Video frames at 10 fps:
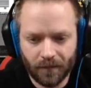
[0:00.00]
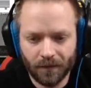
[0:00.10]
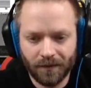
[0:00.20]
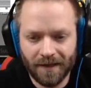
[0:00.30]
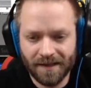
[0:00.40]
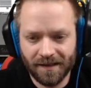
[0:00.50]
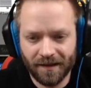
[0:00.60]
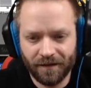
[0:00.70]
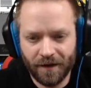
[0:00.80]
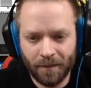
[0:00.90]
Und das da
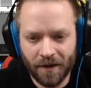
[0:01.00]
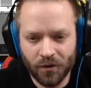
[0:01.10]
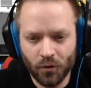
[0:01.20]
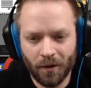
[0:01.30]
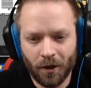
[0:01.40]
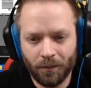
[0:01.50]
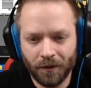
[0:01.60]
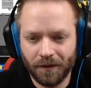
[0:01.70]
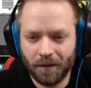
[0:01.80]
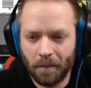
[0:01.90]
gefällt mir eigentlich überhaupt
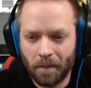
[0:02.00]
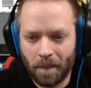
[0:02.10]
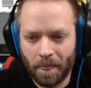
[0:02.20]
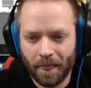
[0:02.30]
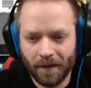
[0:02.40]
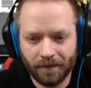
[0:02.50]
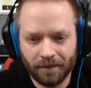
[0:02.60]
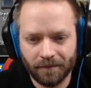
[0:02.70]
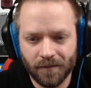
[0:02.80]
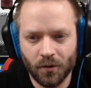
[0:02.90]
nicht.
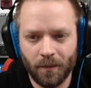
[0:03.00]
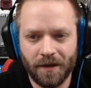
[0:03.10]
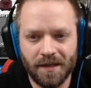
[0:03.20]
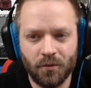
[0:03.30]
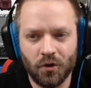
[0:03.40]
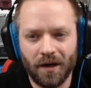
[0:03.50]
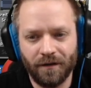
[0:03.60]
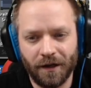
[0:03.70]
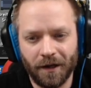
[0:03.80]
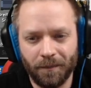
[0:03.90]
So, aber jetzt habe ich schon
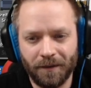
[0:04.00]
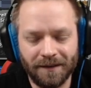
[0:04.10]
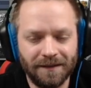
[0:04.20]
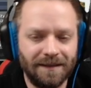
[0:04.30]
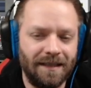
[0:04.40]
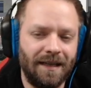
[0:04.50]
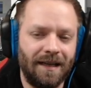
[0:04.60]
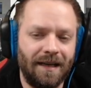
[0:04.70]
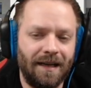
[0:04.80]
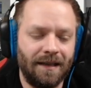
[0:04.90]
angefangen gehabt, ne?
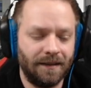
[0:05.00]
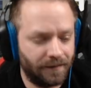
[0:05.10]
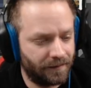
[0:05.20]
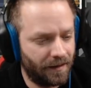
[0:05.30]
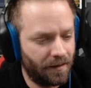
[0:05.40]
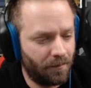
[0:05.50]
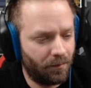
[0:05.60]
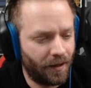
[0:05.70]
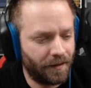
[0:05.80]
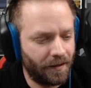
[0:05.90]
Ah,
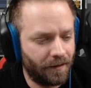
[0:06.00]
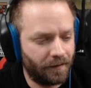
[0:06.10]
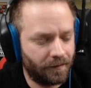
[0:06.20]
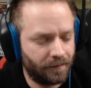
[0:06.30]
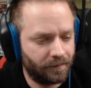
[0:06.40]
planieren.